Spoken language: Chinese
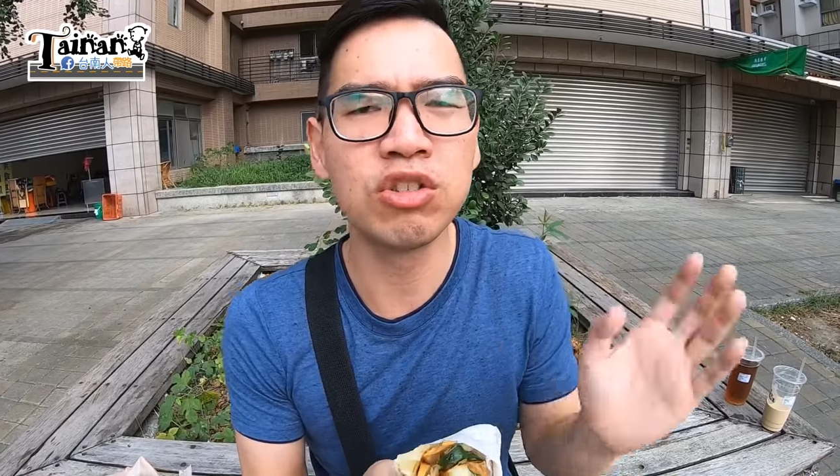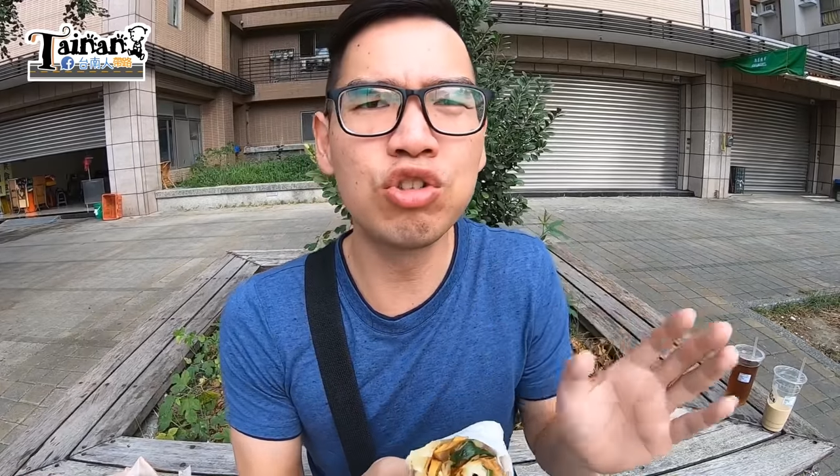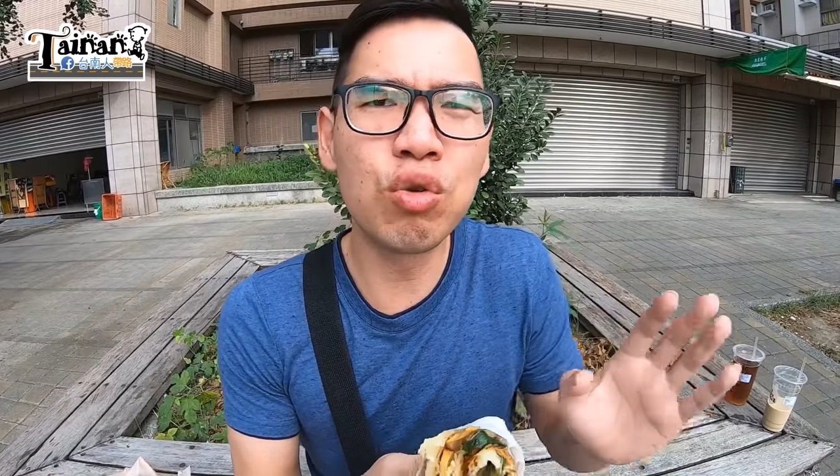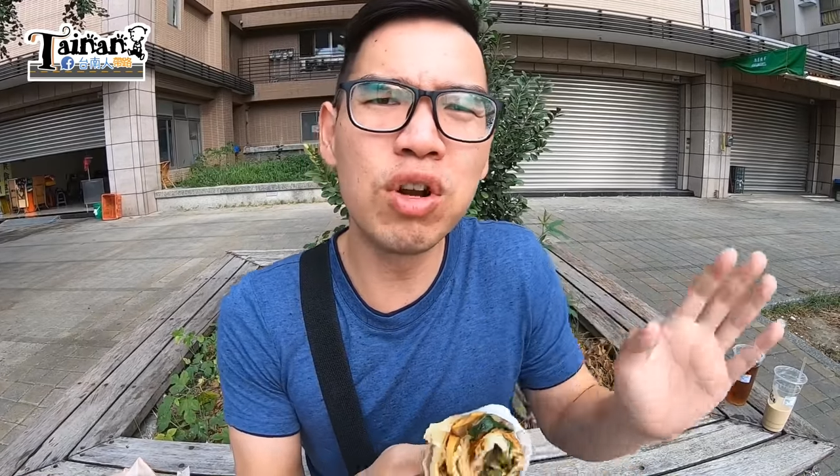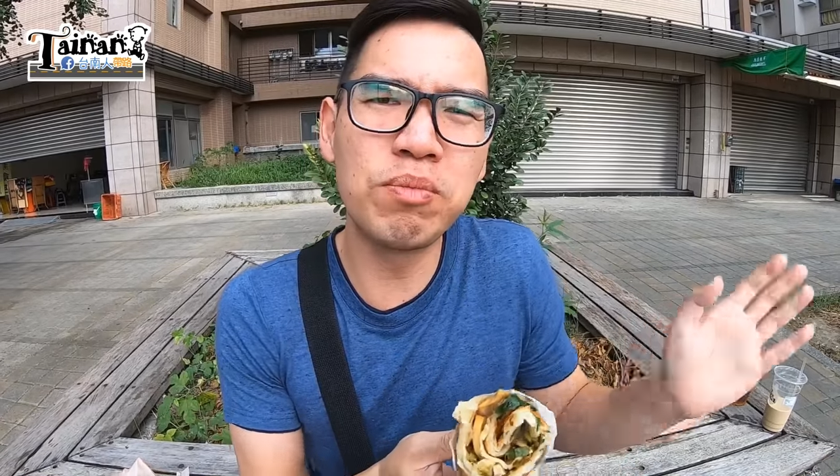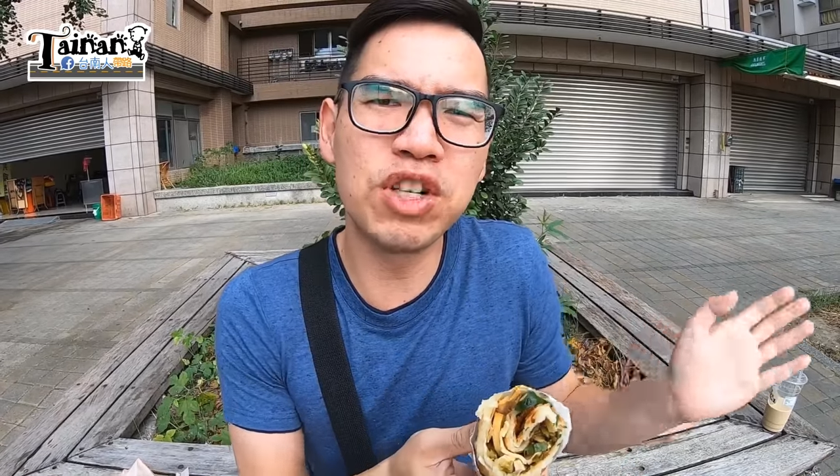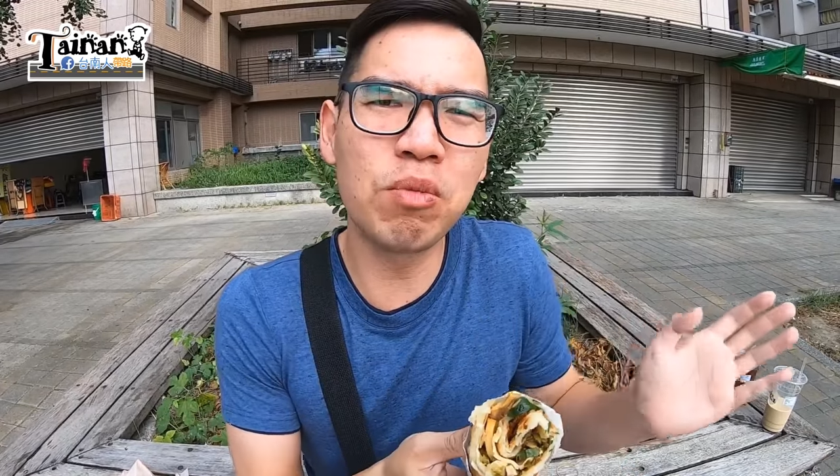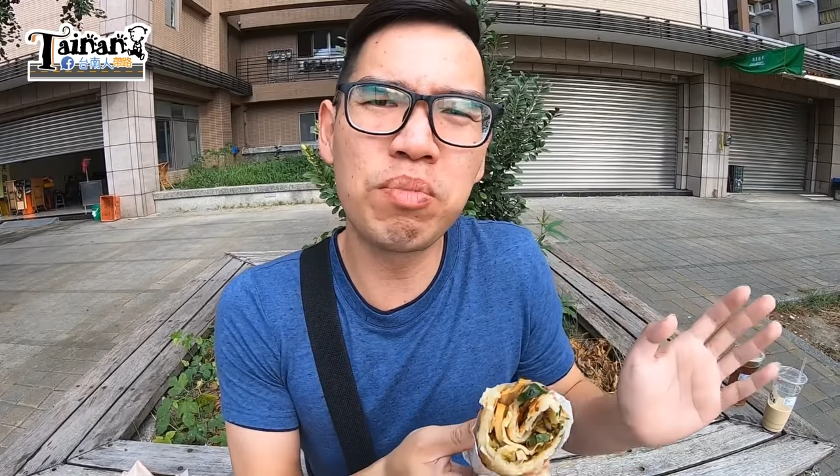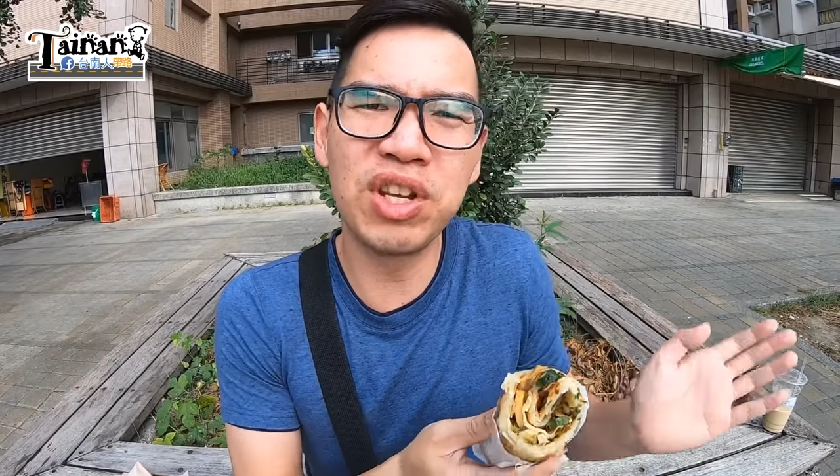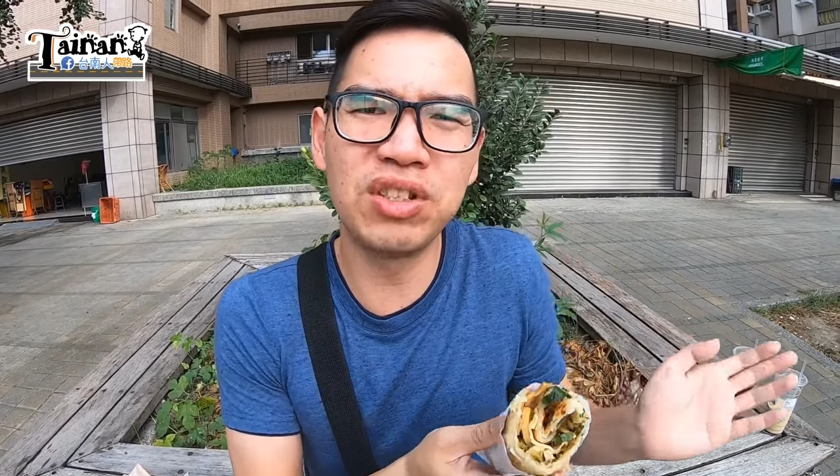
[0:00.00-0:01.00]
就会比
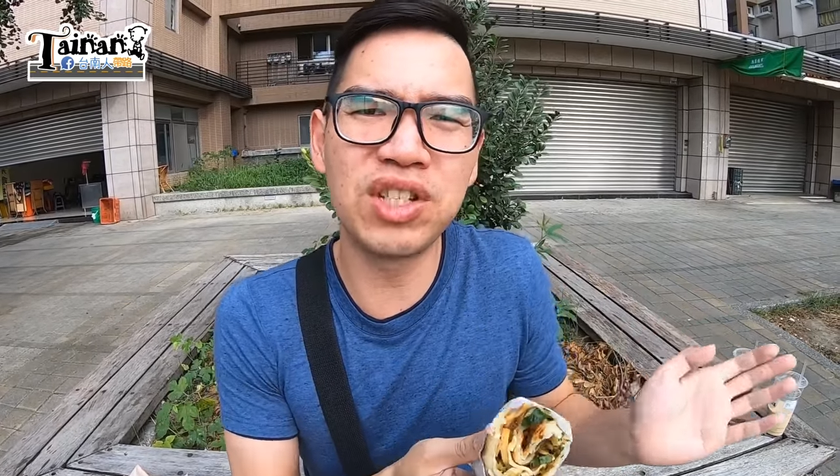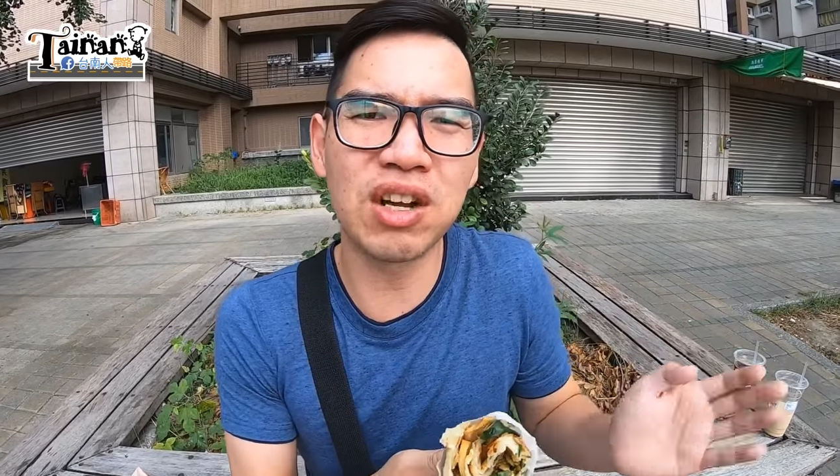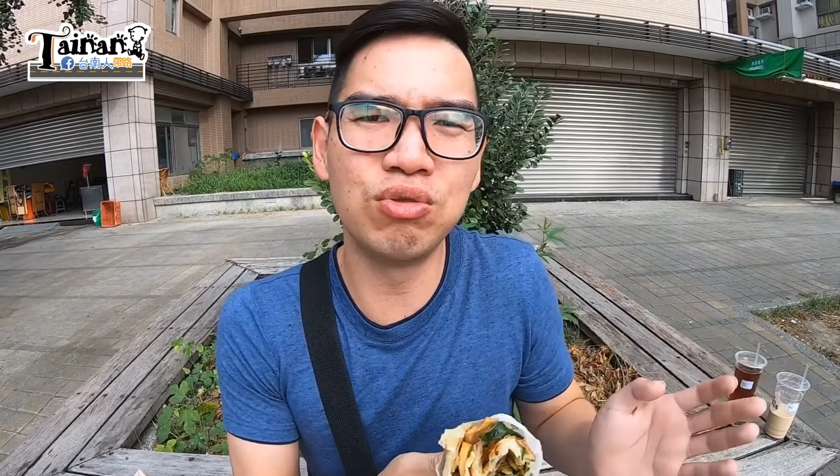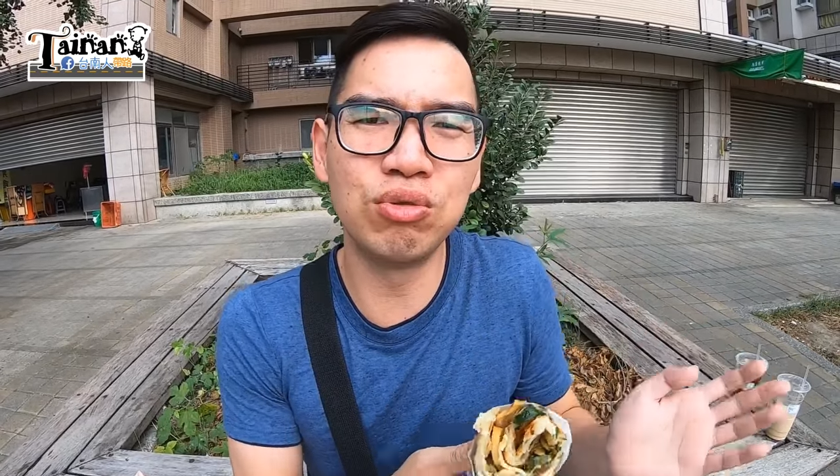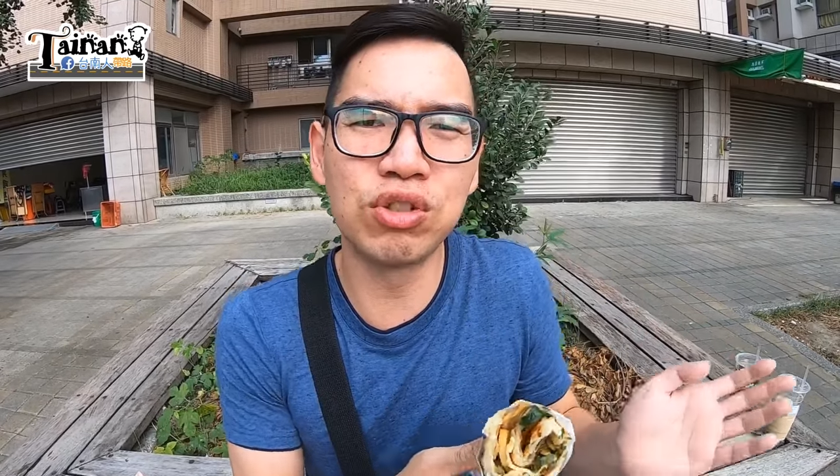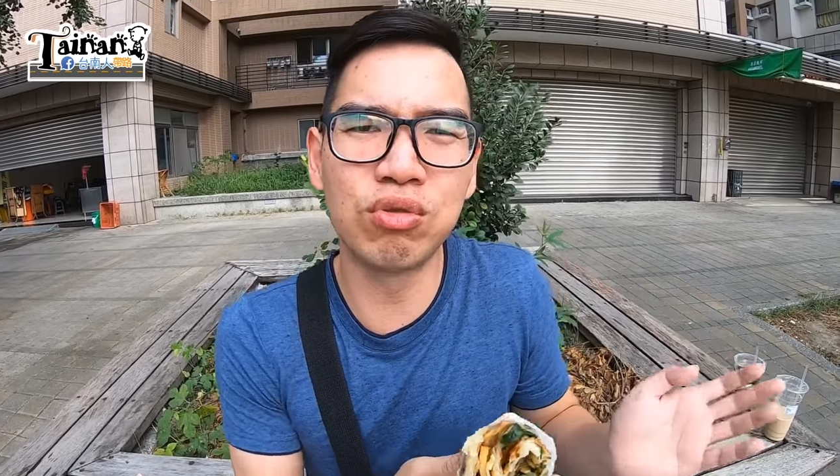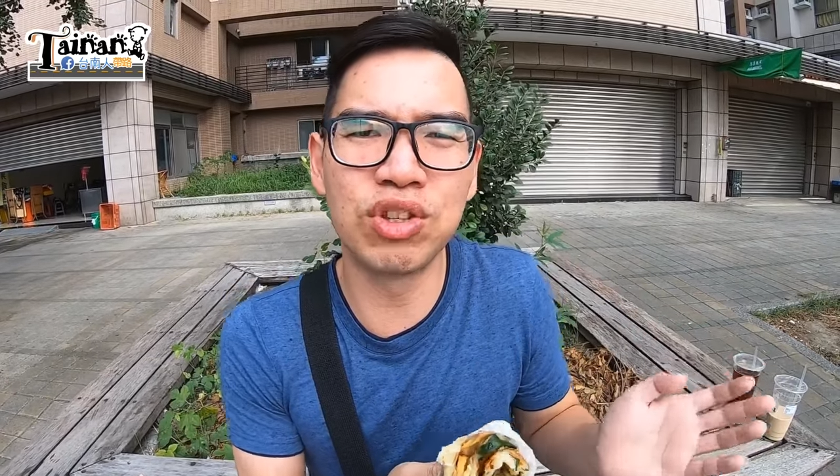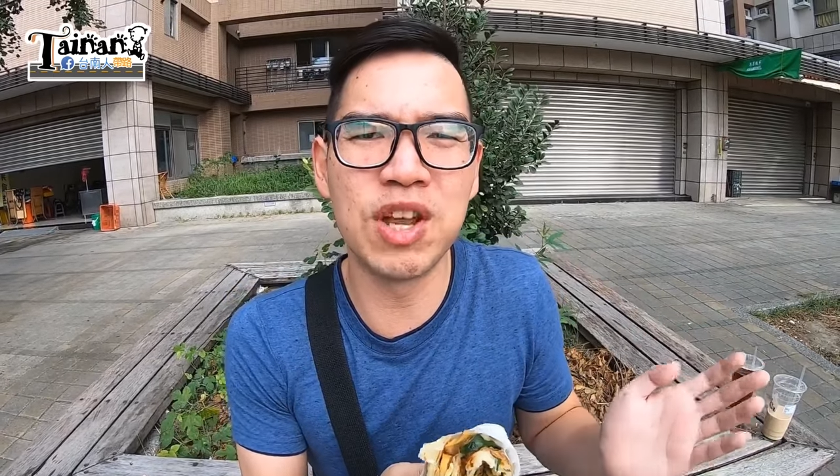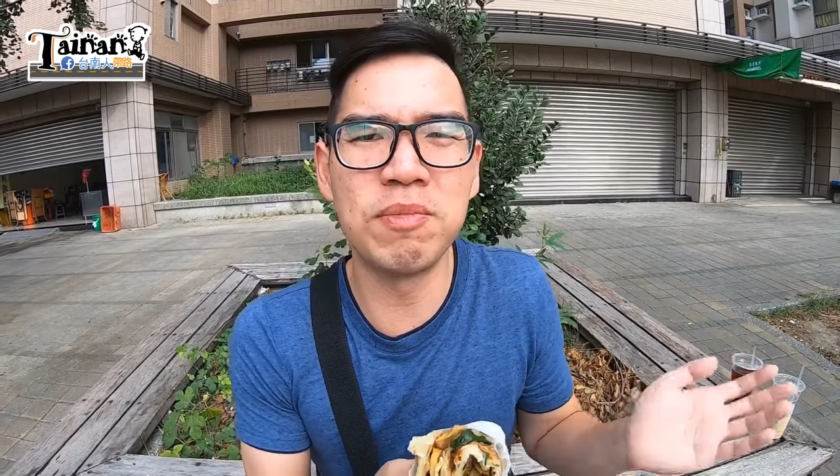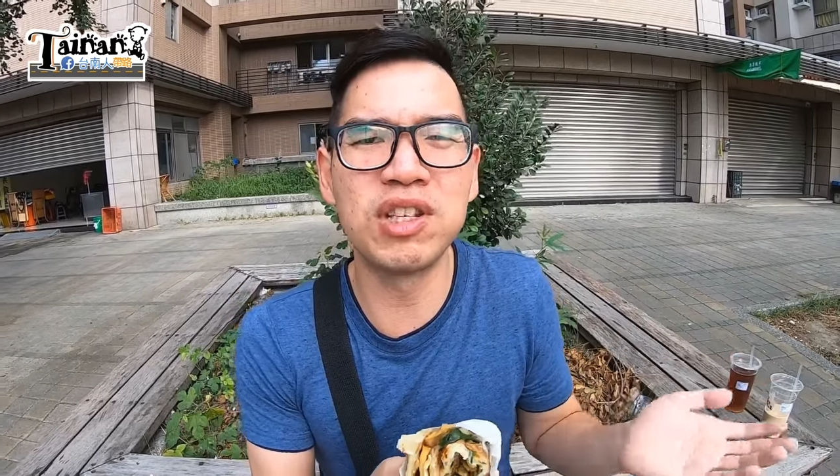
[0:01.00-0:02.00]
较偏向于那种
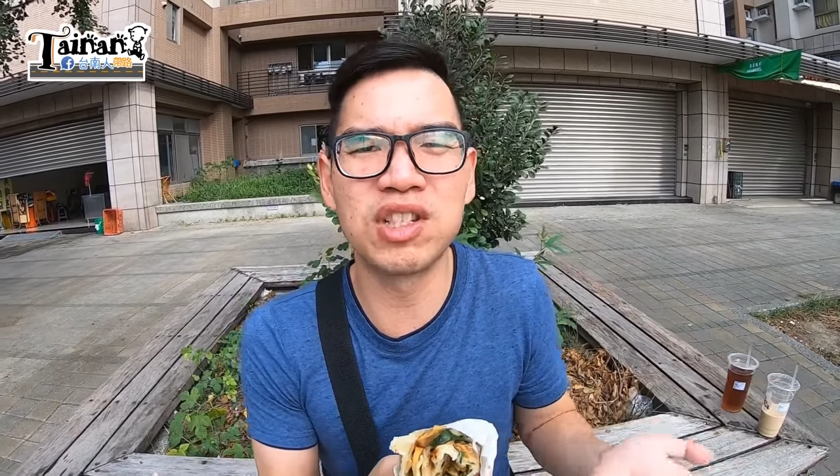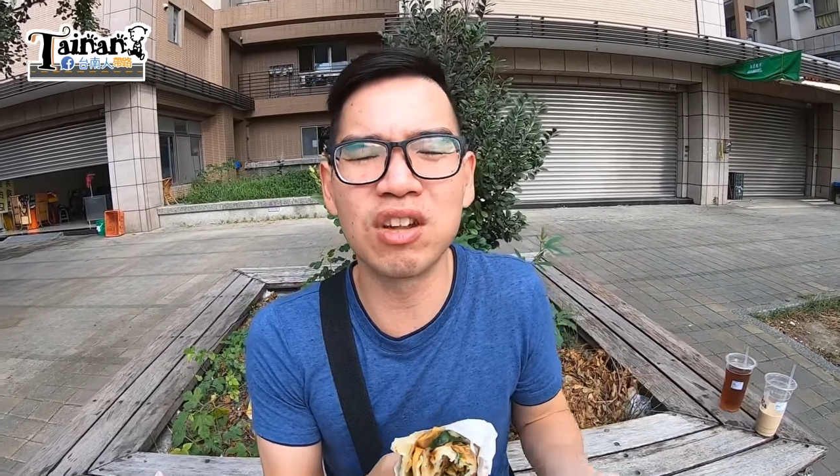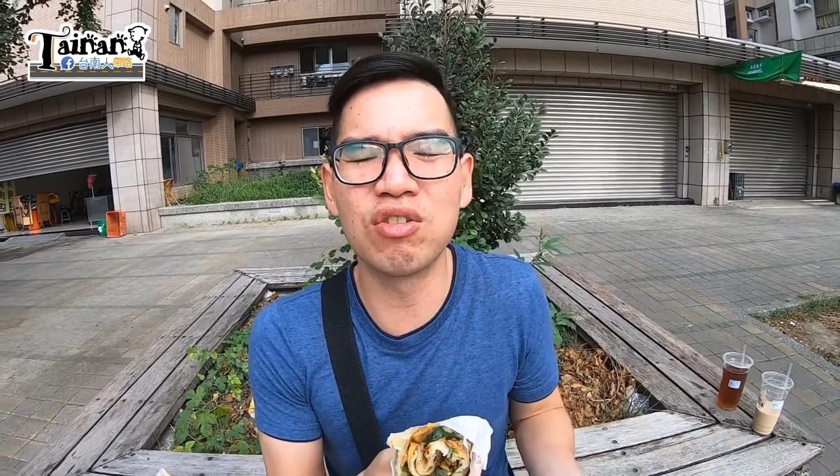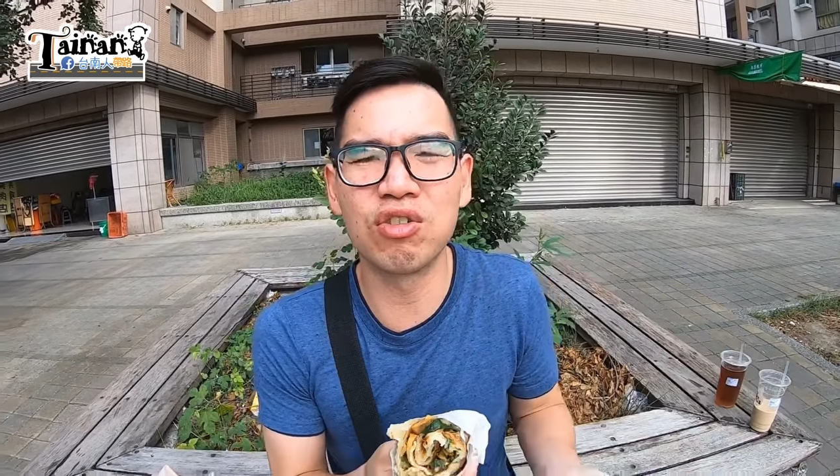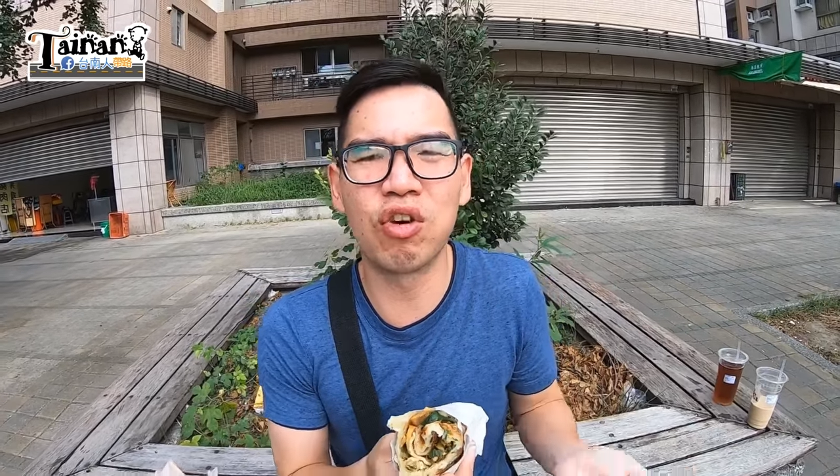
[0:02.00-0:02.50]
甜面酱那种